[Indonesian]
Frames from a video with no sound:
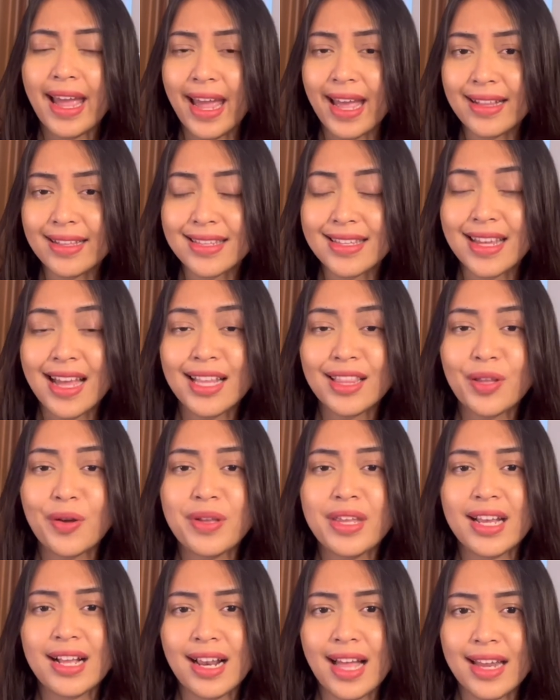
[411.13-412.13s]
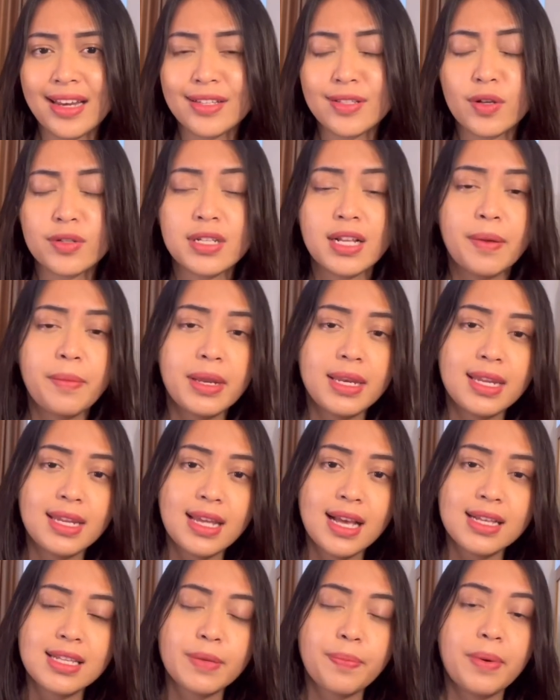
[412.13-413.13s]
ads atau iklan di sosial
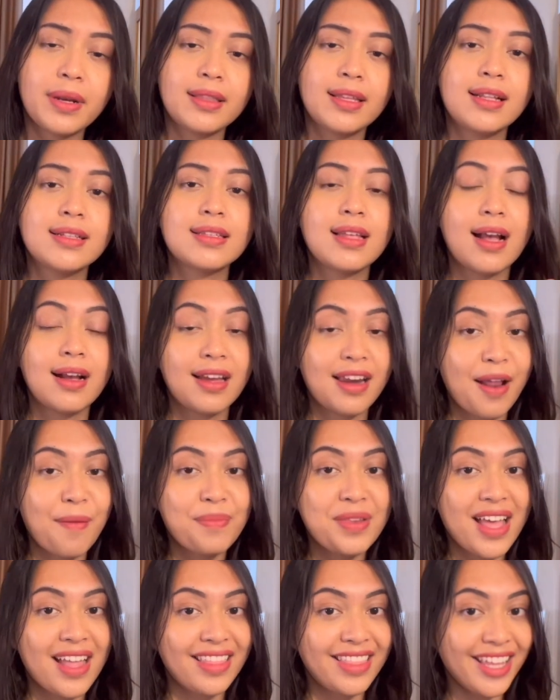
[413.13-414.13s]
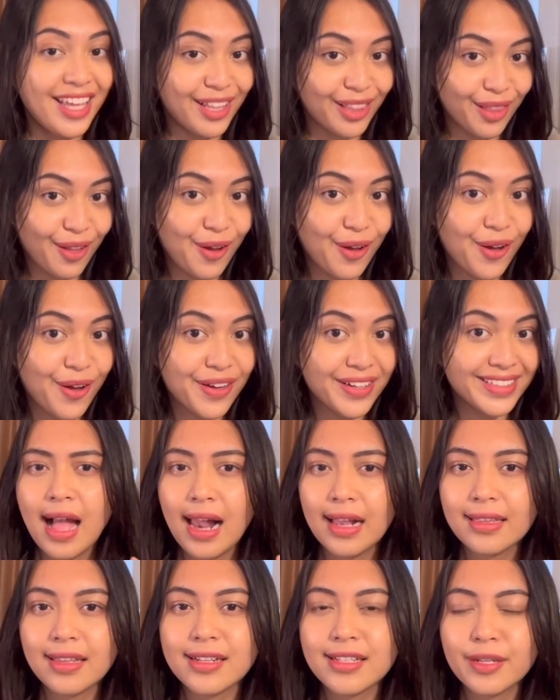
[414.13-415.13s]
media seperti Instagram dan TikTok.
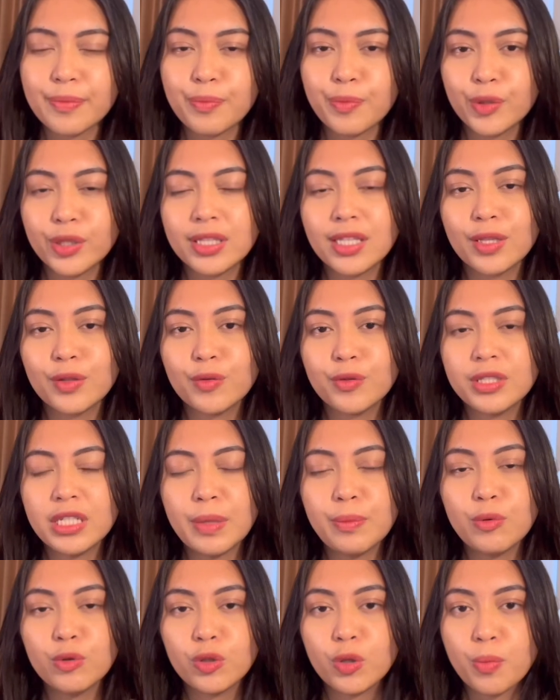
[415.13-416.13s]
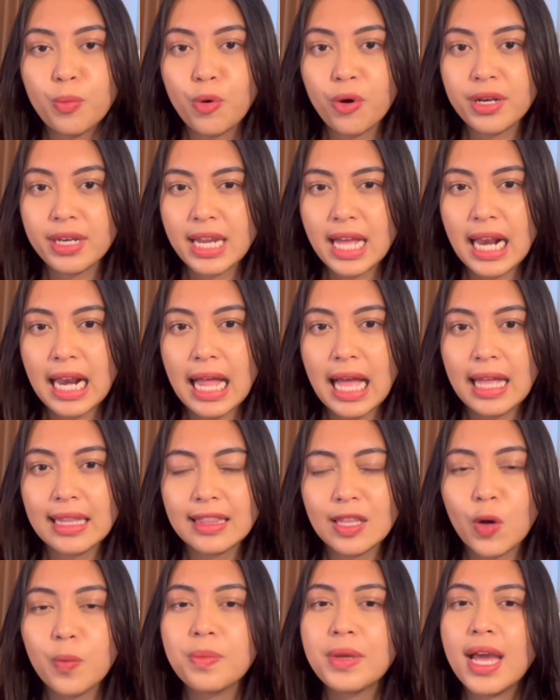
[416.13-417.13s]
Hal tersebut tentunya butuh modal
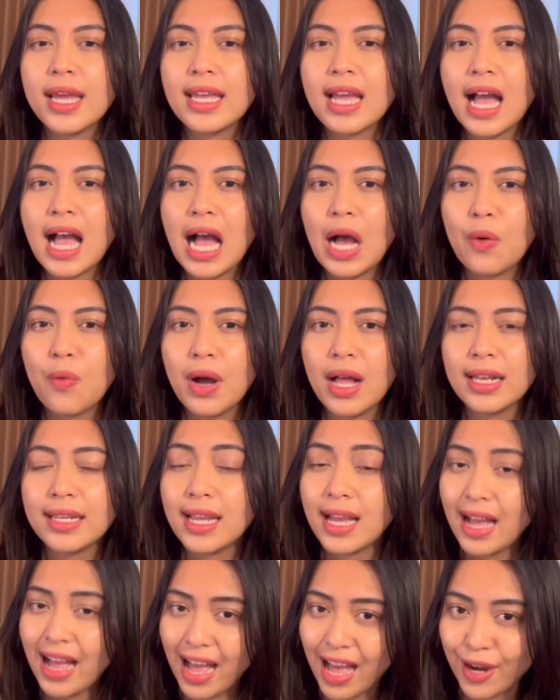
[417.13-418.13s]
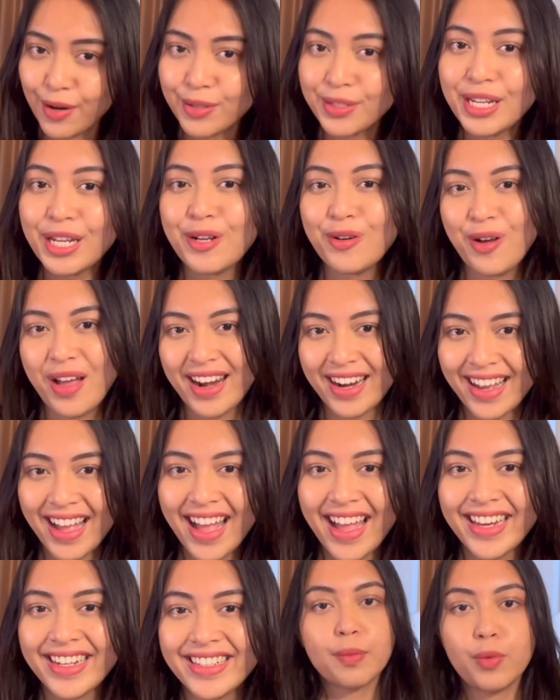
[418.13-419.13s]
atau biaya awal yang harus
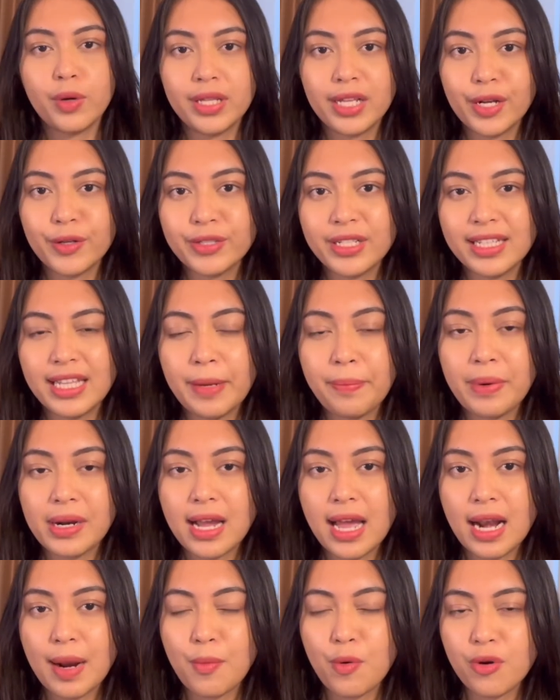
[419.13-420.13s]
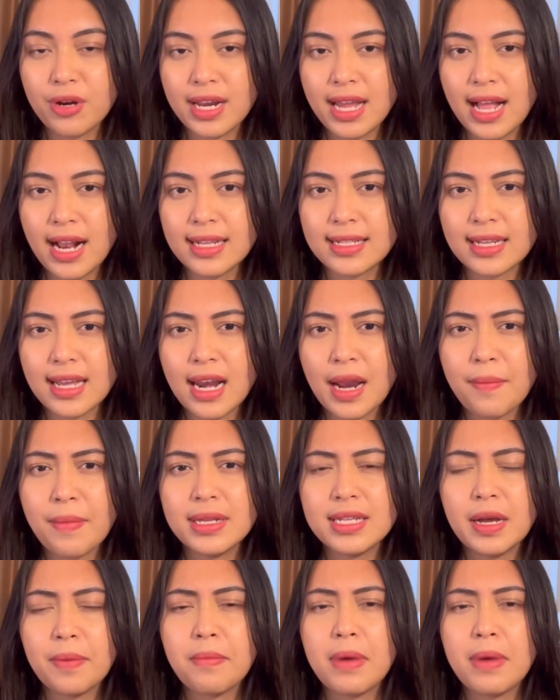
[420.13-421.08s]
dikeluarkan. Buat yang kesulitan perkara modal, sekarang banyak